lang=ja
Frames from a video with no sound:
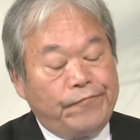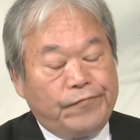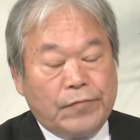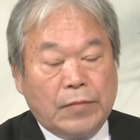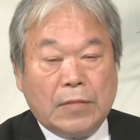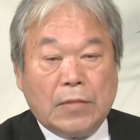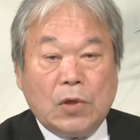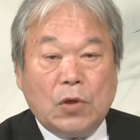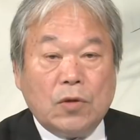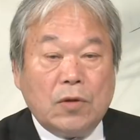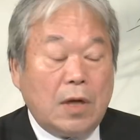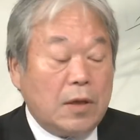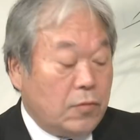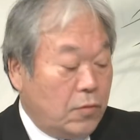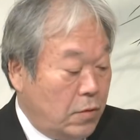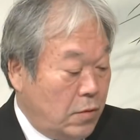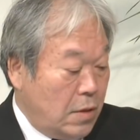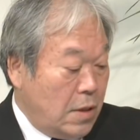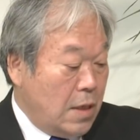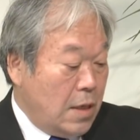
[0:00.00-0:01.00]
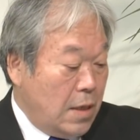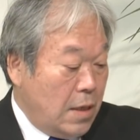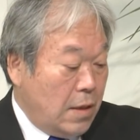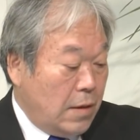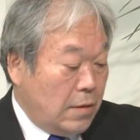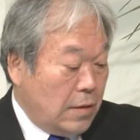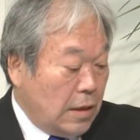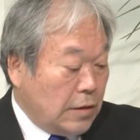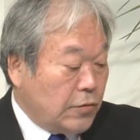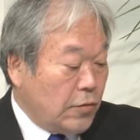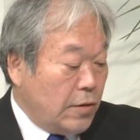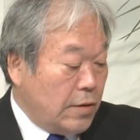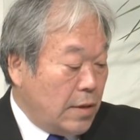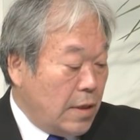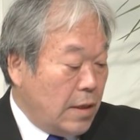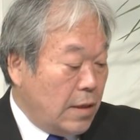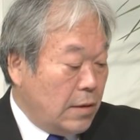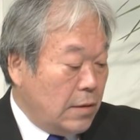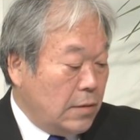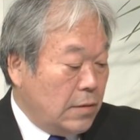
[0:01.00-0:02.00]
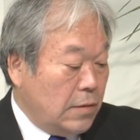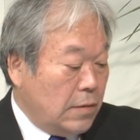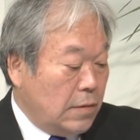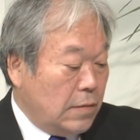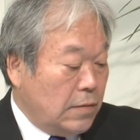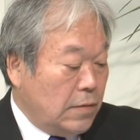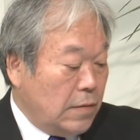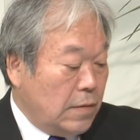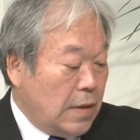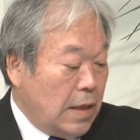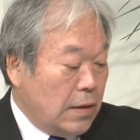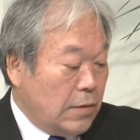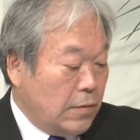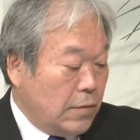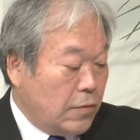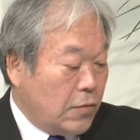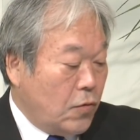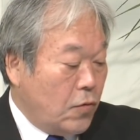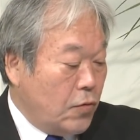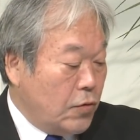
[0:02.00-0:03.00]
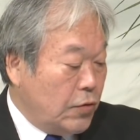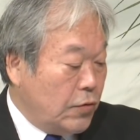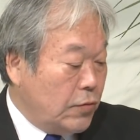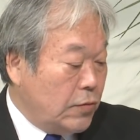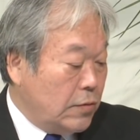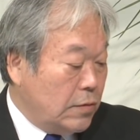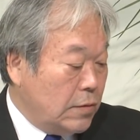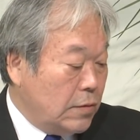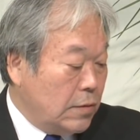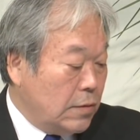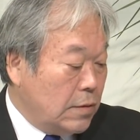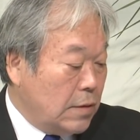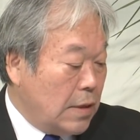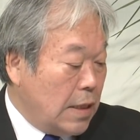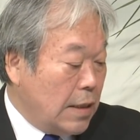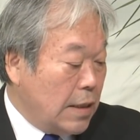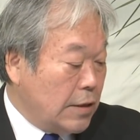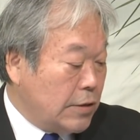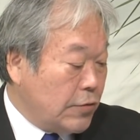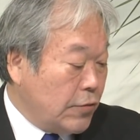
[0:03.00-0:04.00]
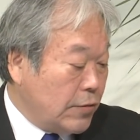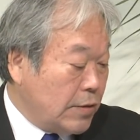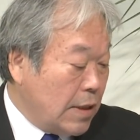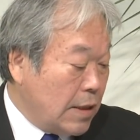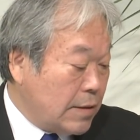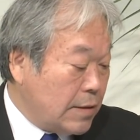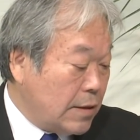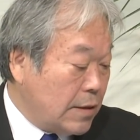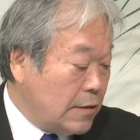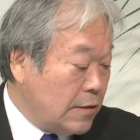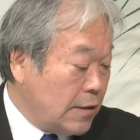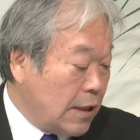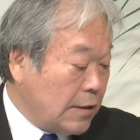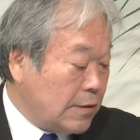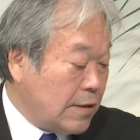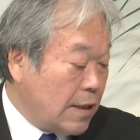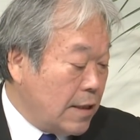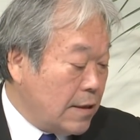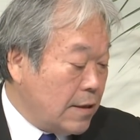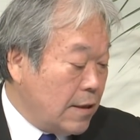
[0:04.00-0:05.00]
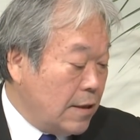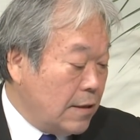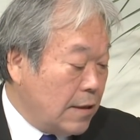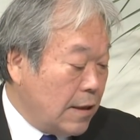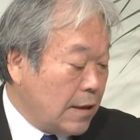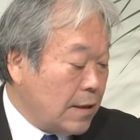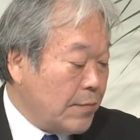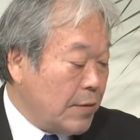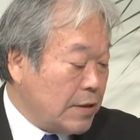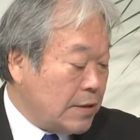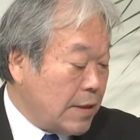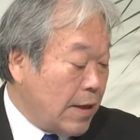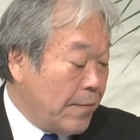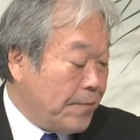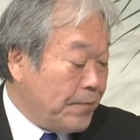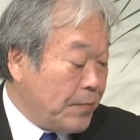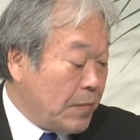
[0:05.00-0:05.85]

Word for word: 本当にあのそれであのこういう話をささせていただきました。